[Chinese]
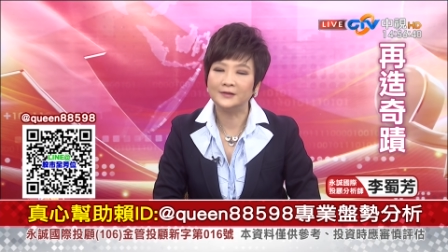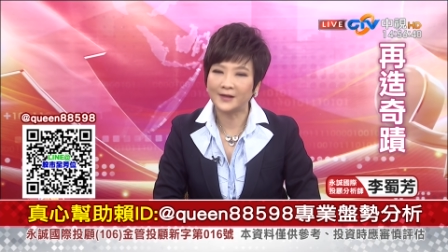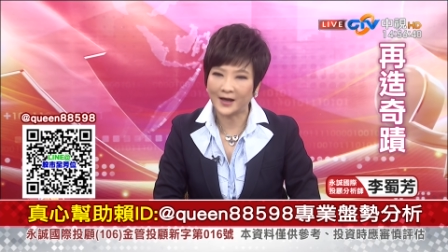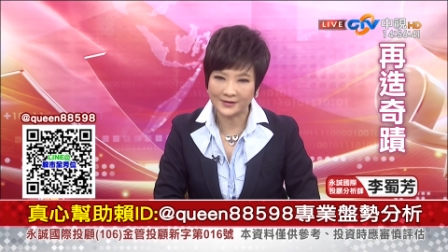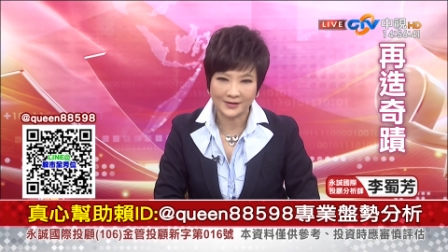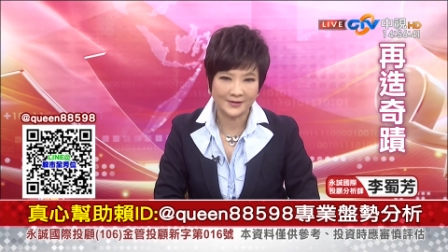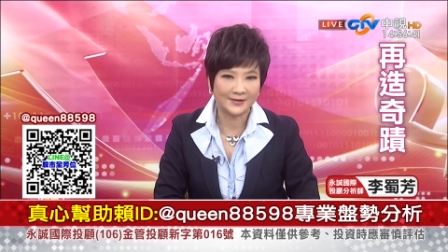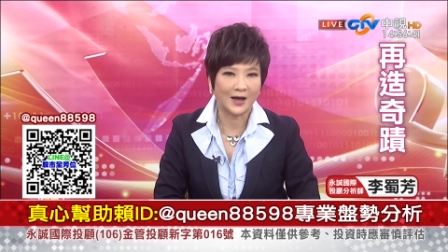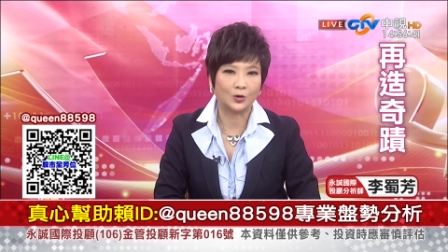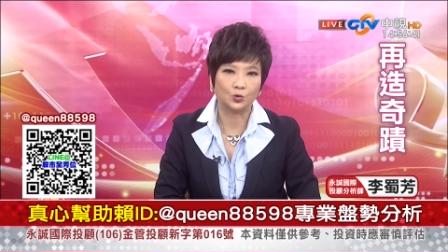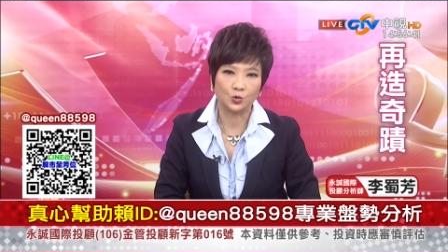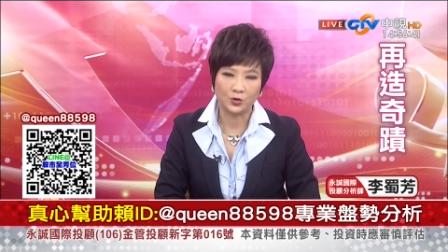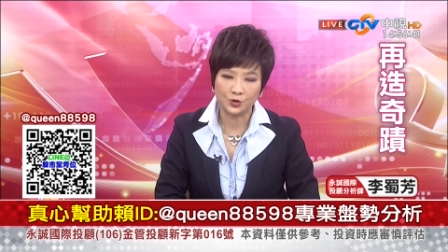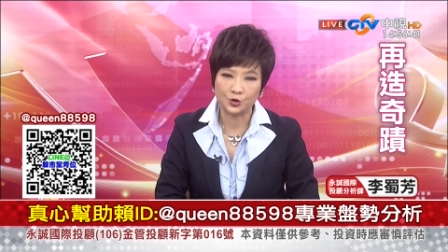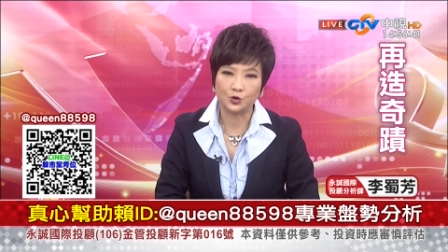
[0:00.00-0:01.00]
它是涨
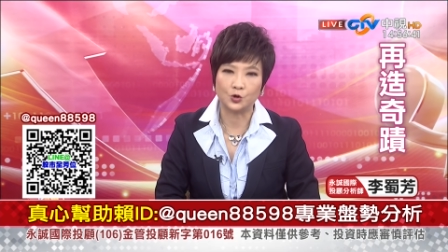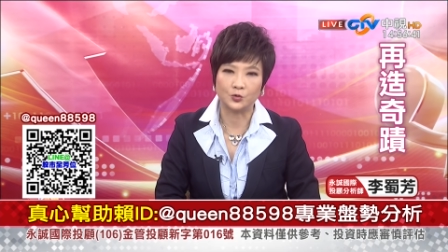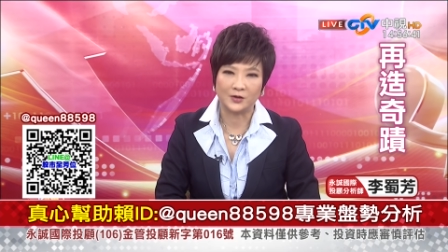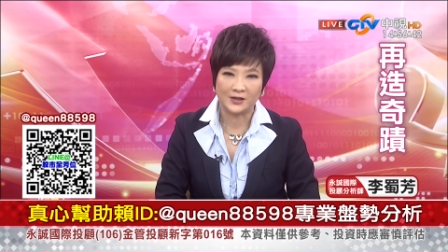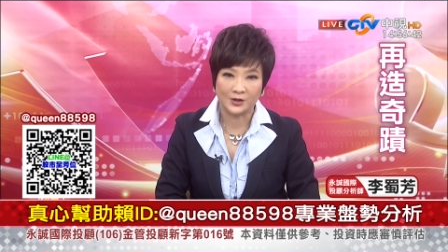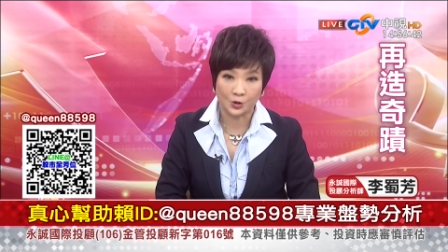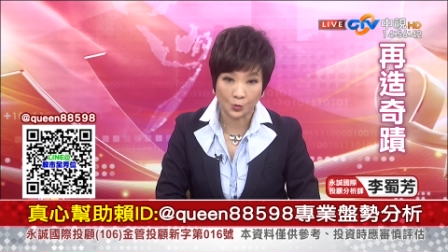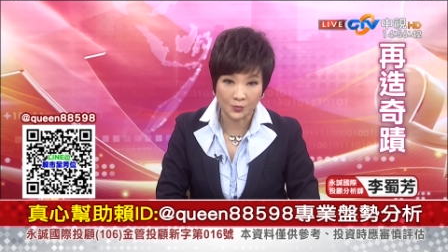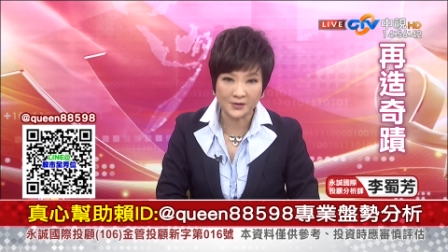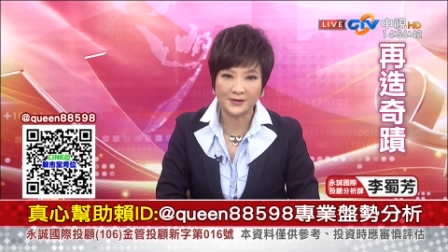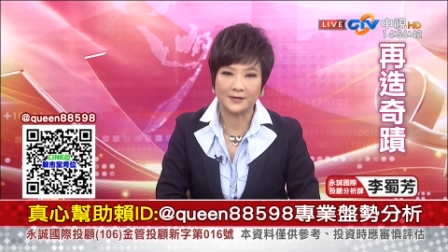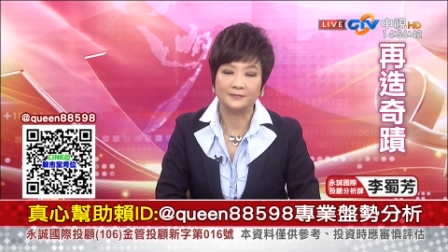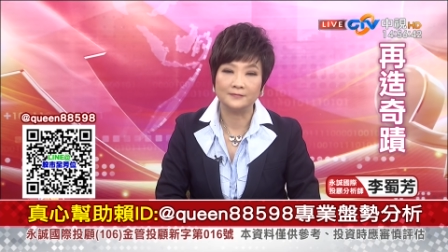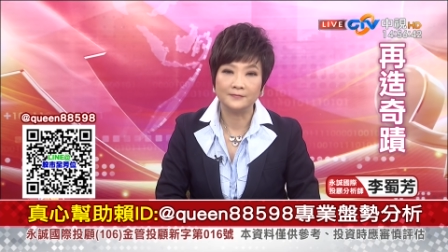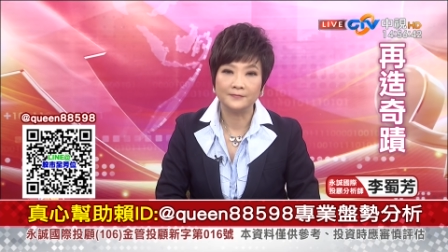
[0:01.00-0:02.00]
多之中的修正，